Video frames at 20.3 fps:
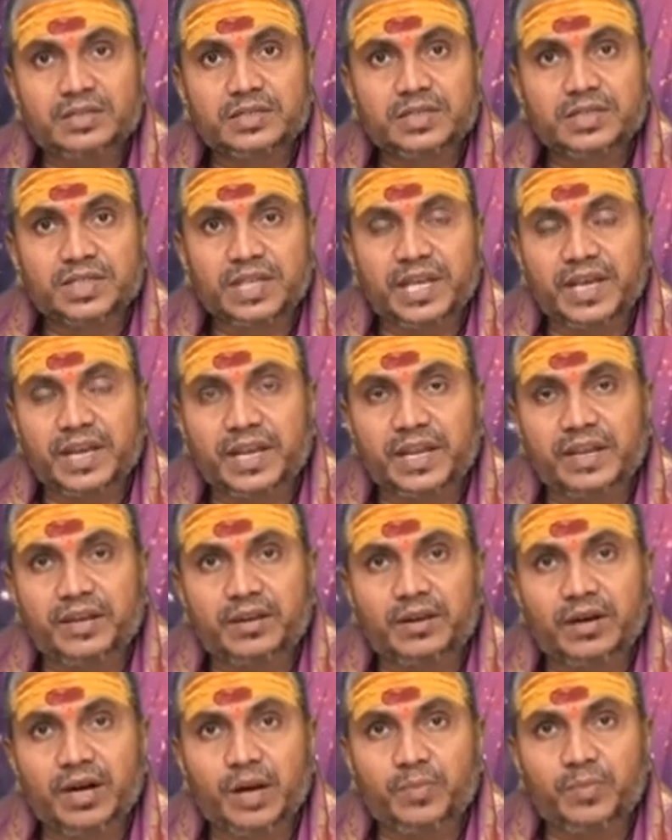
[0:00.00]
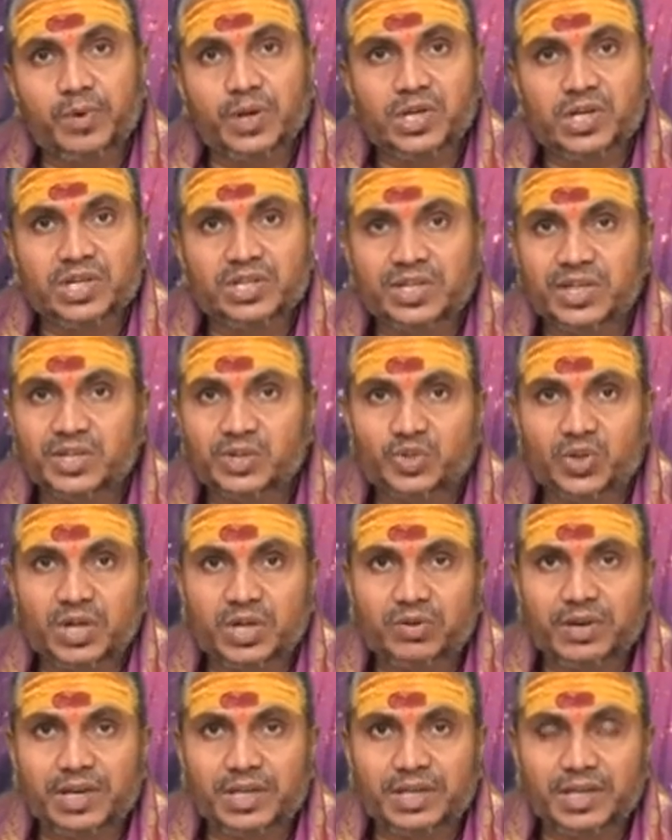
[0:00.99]
సిజేరియన్ ఆపరేషన్లు
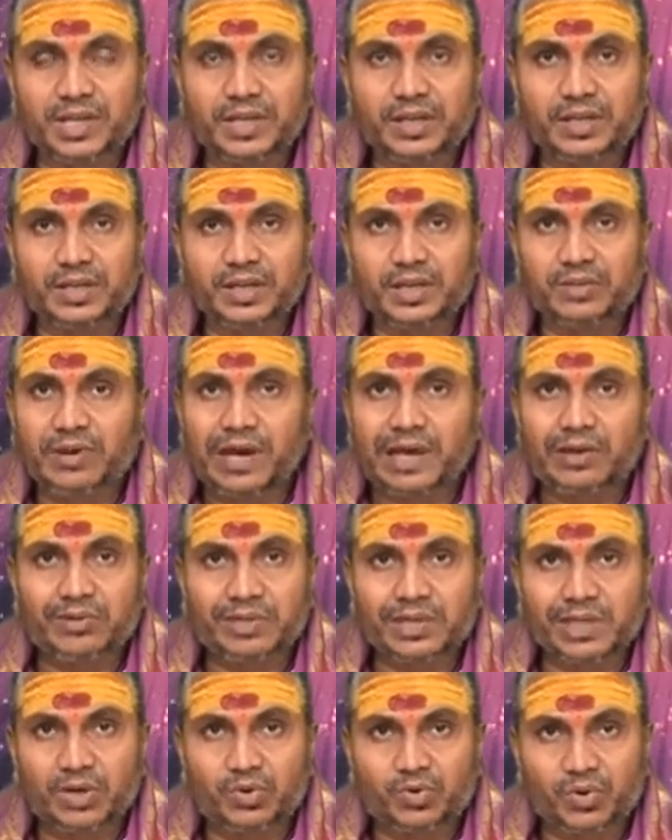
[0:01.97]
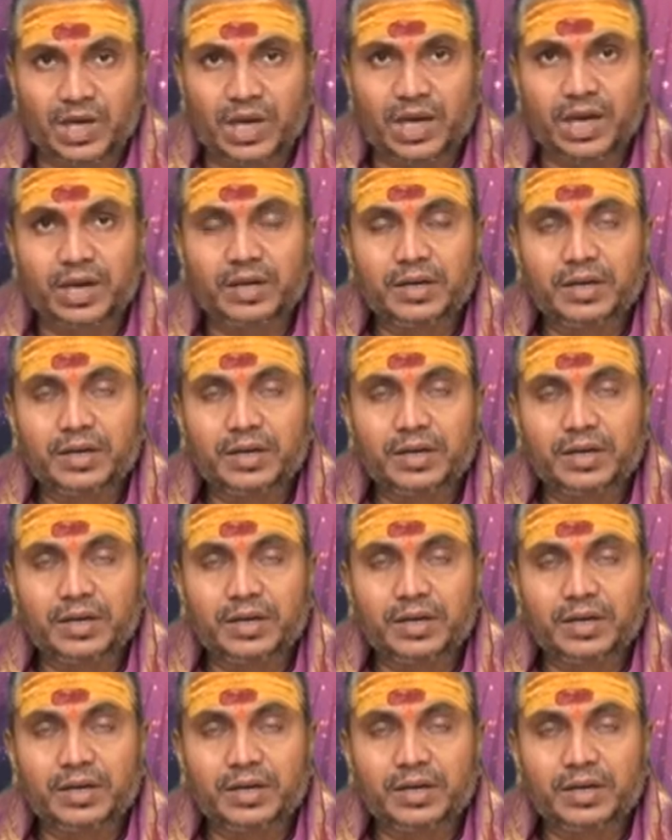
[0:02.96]
చేయించుకునే వాళ్ళకి ఈ వారం అంతా కూడా